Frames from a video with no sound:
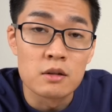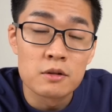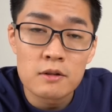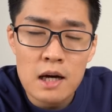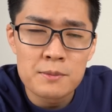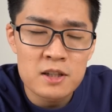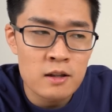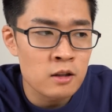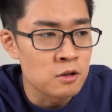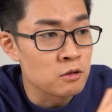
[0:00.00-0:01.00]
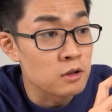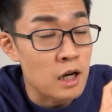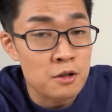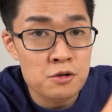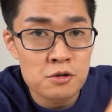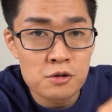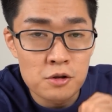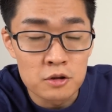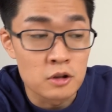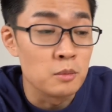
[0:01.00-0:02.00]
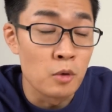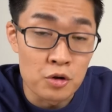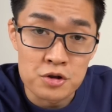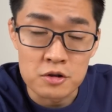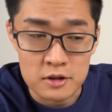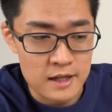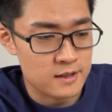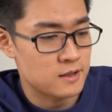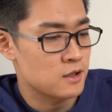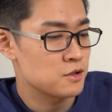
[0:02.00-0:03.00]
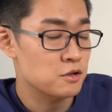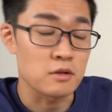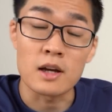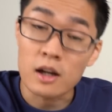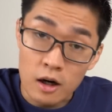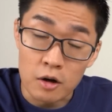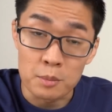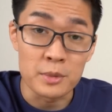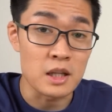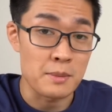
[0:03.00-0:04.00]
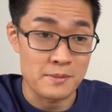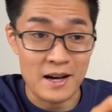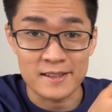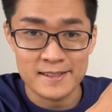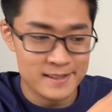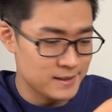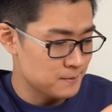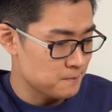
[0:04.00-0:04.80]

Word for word: フトウェア無線機の学習用のモジュールです。ちょっと中を見てみます。